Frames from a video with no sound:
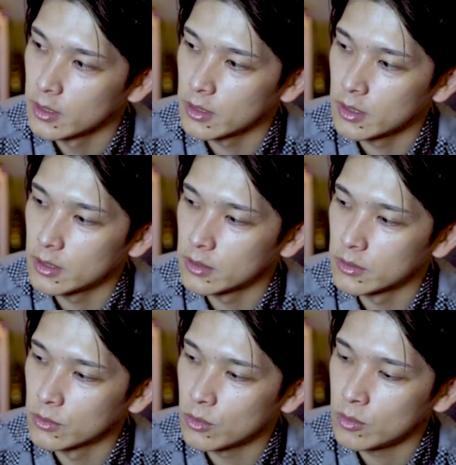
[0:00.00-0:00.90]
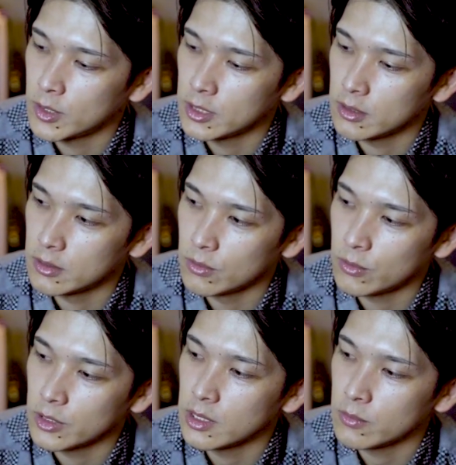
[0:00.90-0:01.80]
えー、どこまど
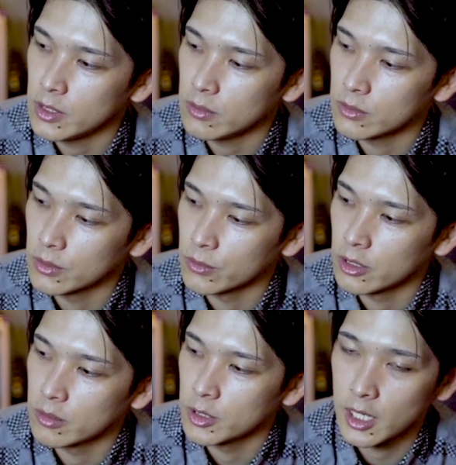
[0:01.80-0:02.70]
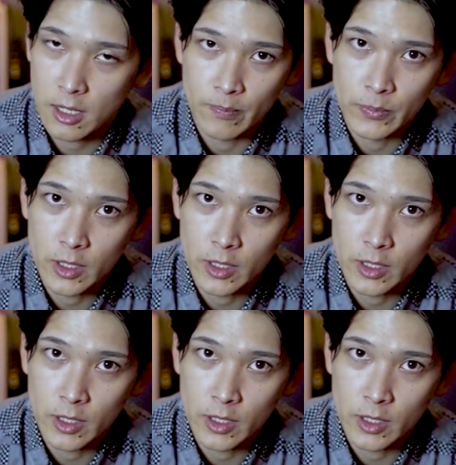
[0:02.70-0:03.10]
こにでもねこうやって親指が、